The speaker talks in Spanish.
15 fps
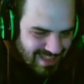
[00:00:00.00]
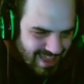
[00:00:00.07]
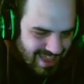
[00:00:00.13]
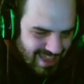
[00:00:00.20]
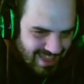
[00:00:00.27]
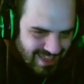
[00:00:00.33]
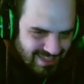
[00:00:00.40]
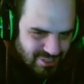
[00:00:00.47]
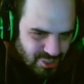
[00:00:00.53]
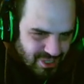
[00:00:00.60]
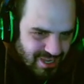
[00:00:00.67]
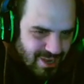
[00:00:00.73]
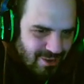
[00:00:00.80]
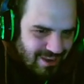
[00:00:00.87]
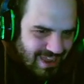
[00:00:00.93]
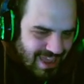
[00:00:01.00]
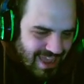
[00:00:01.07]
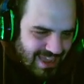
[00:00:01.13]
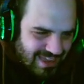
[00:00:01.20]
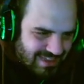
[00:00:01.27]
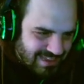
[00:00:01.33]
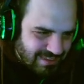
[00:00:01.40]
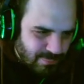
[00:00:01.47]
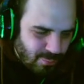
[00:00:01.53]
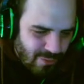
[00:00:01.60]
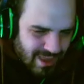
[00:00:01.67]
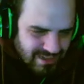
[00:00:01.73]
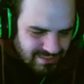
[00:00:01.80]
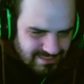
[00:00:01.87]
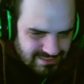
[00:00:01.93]
Eh, yo creo que
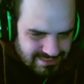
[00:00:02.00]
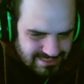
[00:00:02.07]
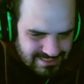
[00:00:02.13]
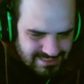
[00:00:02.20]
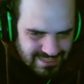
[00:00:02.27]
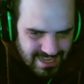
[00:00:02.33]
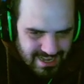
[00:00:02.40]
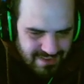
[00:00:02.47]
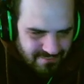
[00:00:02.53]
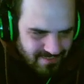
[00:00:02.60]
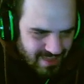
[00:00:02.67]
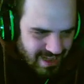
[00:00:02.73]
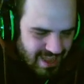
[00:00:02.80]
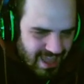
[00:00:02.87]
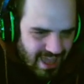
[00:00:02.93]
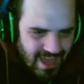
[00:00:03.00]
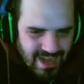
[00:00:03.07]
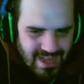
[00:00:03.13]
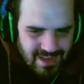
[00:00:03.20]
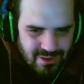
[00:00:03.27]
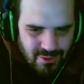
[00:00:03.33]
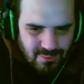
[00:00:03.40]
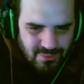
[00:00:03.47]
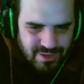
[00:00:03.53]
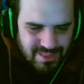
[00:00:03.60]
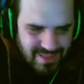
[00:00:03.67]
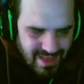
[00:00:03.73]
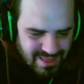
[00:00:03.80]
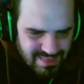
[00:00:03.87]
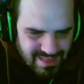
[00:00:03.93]
Juan se refiere a la
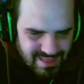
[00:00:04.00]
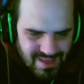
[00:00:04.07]
comunidad